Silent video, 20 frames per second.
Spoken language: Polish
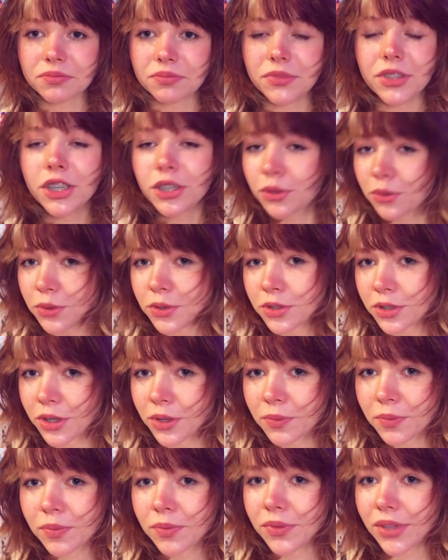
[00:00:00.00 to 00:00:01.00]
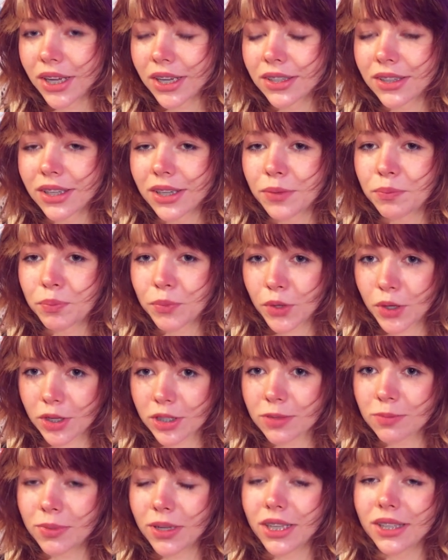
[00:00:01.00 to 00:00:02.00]
niedużo, jak na
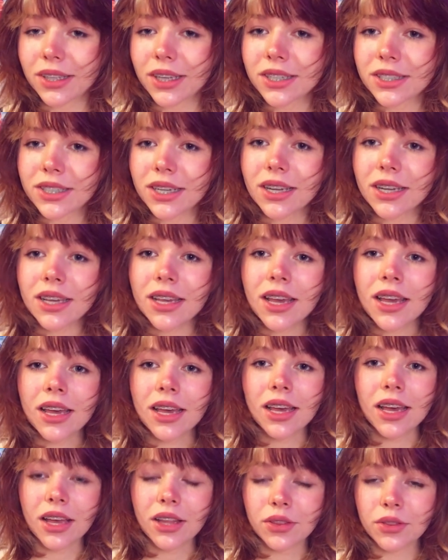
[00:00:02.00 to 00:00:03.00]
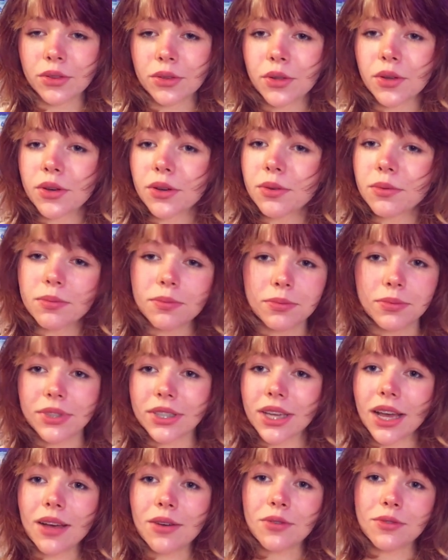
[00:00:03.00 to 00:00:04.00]
cosplay. Także no,
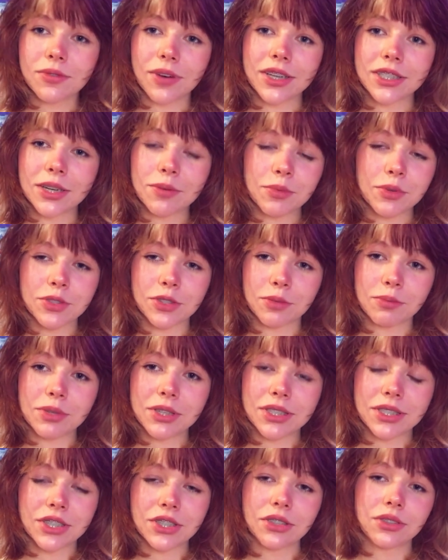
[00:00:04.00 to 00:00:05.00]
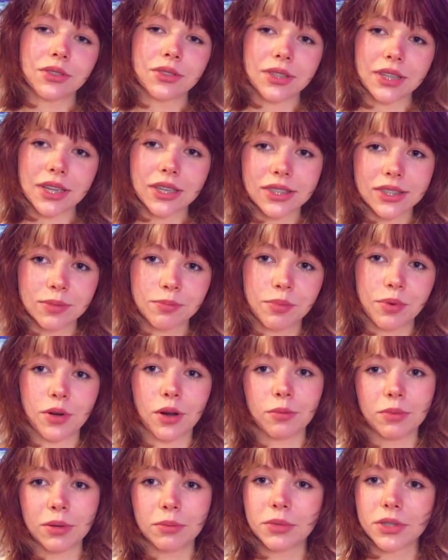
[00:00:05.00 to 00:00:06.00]
ja uważam osobiście, że to nie jest
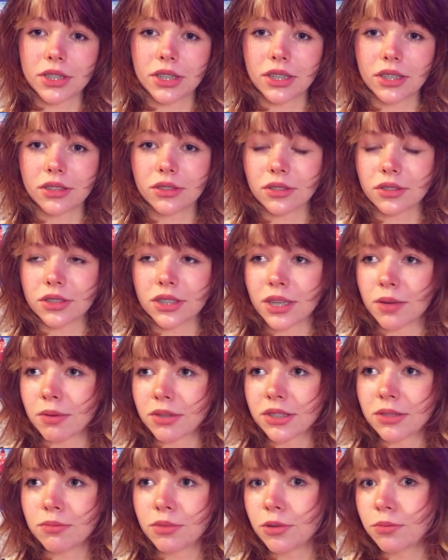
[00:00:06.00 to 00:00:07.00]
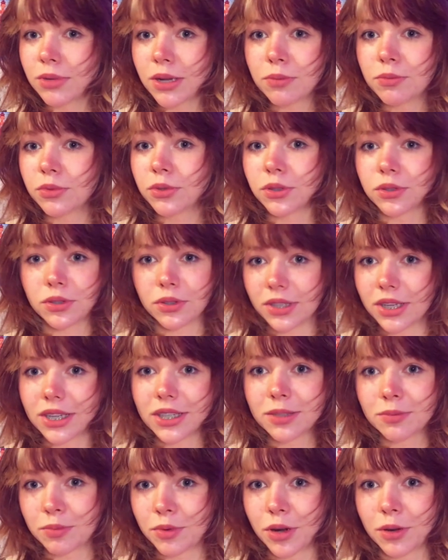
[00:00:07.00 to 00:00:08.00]
problem. Jeżeli ktoś nie ma z tym problemu, to to nie
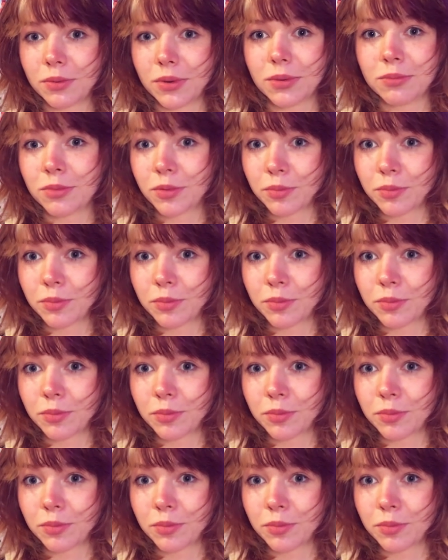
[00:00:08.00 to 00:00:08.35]
jest problem